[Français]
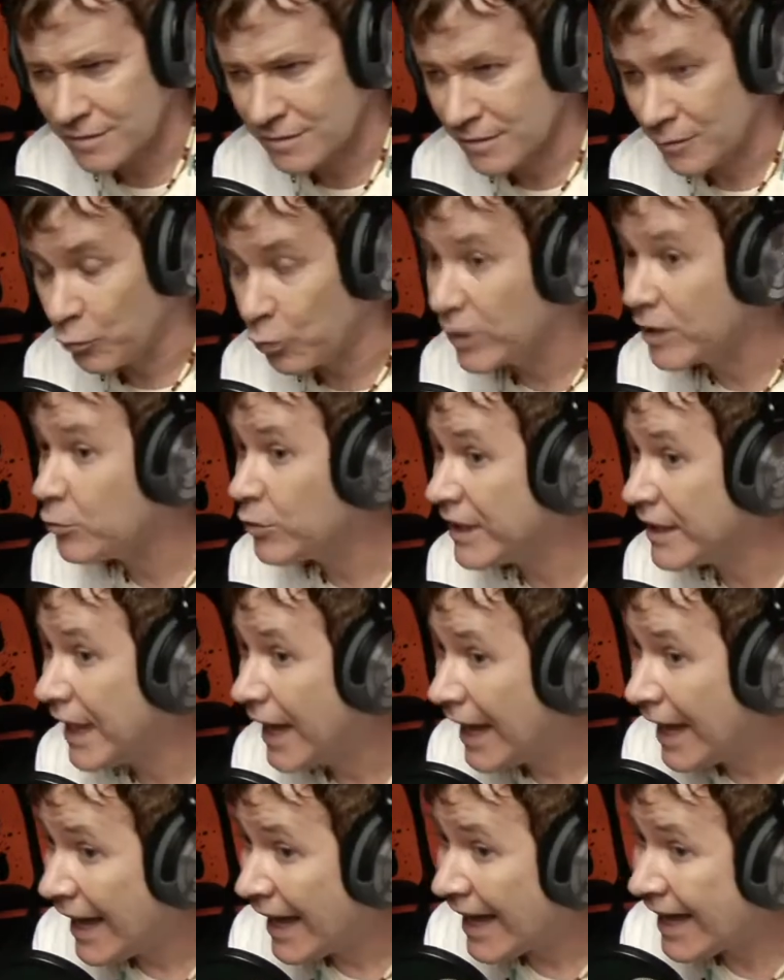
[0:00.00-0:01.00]
Oui, oui.
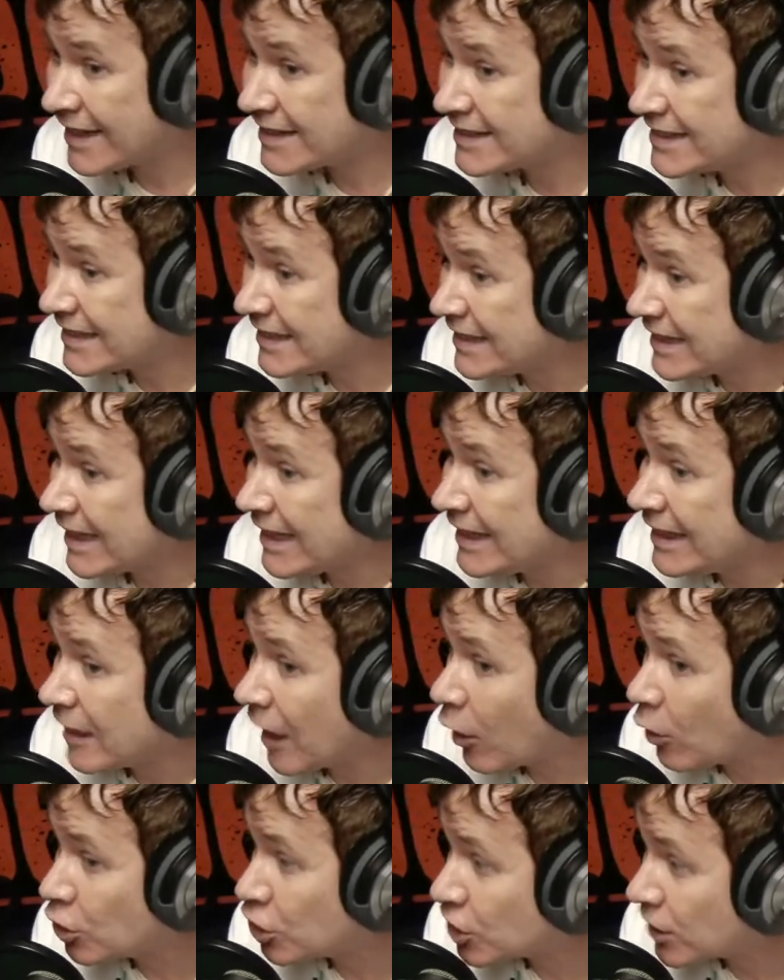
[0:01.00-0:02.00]
Elle dit,
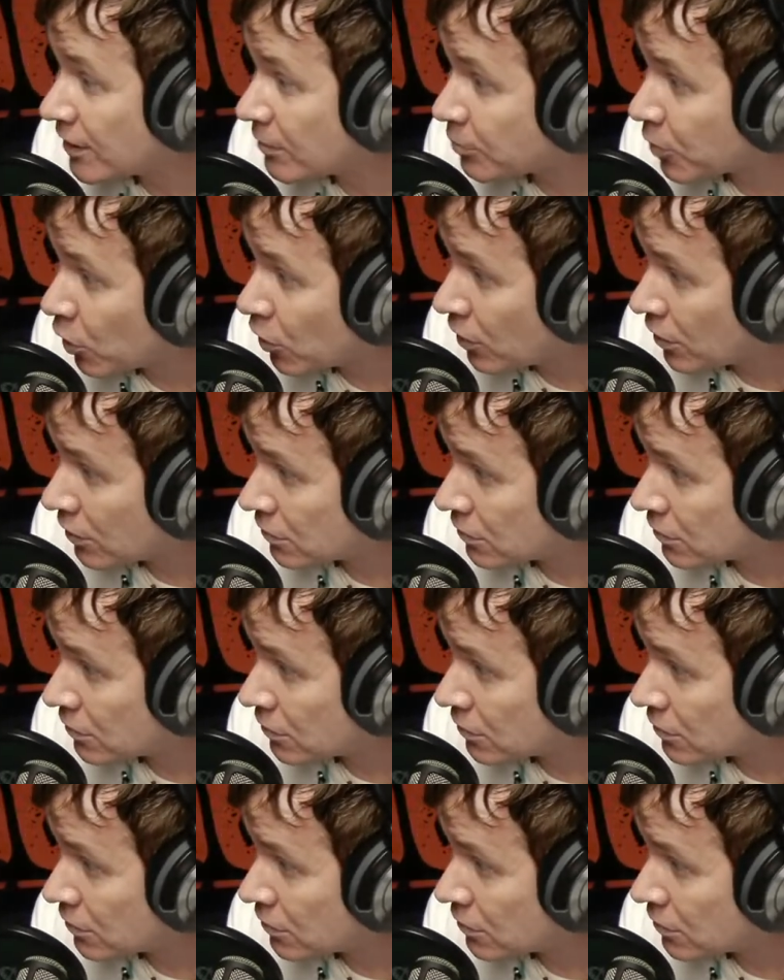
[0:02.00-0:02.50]
lâche-le pas.